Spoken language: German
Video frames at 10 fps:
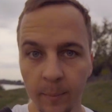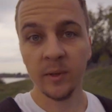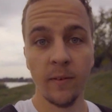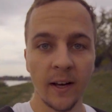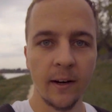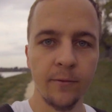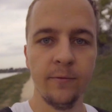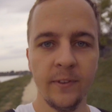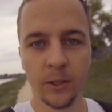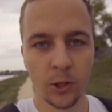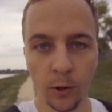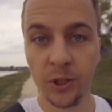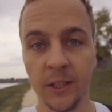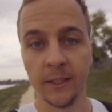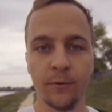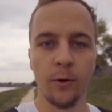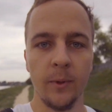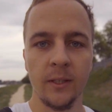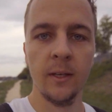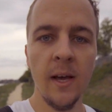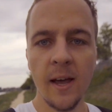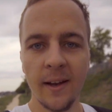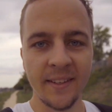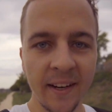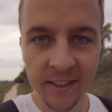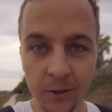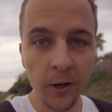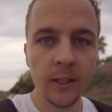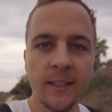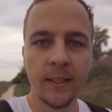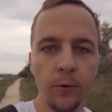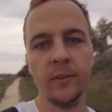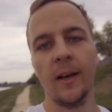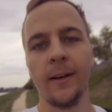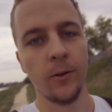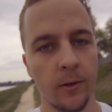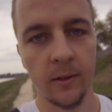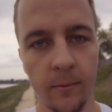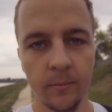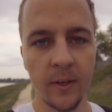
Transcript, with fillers: Abi war dann wie ein Schlussstrich für mich, der nicht deutlich genug sein konnte.